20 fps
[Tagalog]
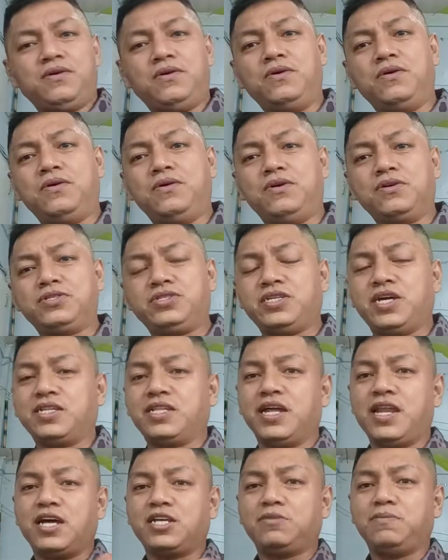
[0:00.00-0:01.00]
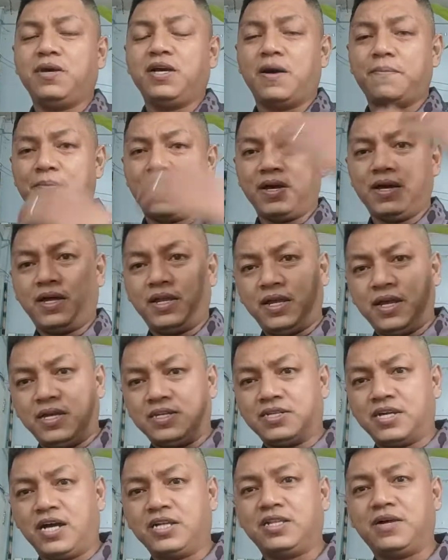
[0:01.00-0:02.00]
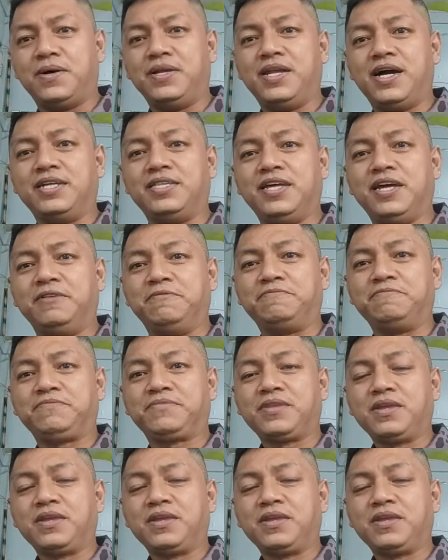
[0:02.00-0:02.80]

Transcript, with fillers: Oo, Satanas may kapangyarihan sa katawan natin.